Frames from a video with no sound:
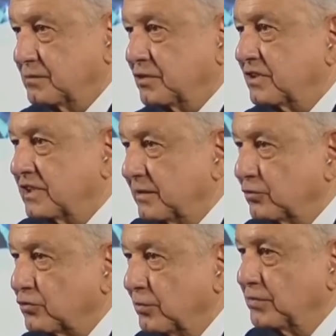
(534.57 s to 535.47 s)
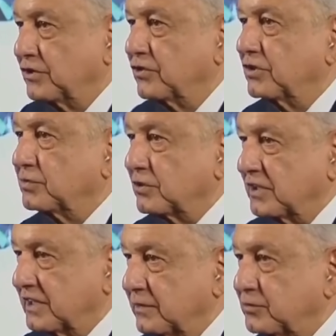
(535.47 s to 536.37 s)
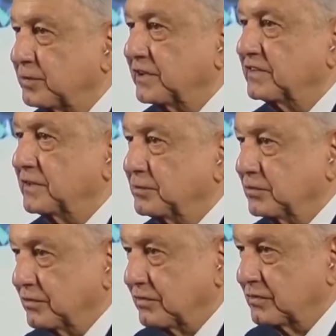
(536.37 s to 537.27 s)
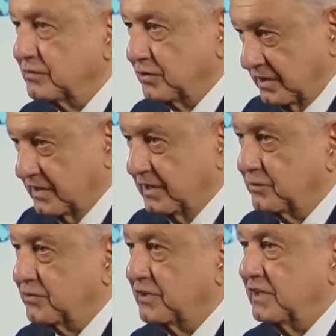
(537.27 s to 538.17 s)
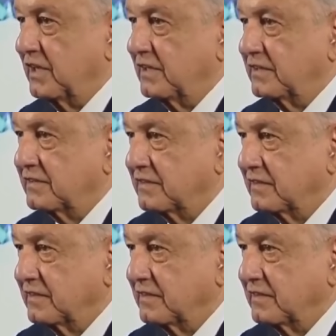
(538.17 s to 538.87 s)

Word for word: porque tenemos convicciones, porque tenemos principios, porque tenemos ideales.